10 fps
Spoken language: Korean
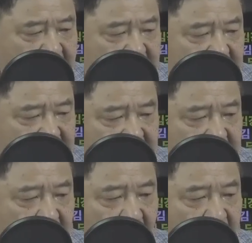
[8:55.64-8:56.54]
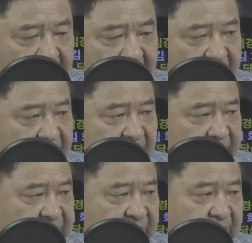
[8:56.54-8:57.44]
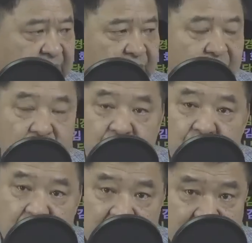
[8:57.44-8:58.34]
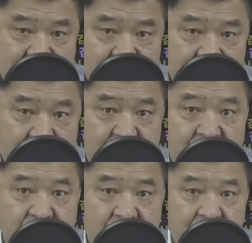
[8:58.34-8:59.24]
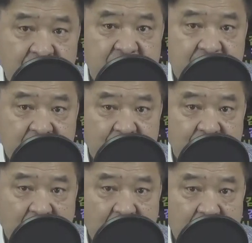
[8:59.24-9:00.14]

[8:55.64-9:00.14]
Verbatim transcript: 이어져 오늘의 이런 것이지. 이게 누구 이야기 같습니다. 김경률 회계사 이야기입니다.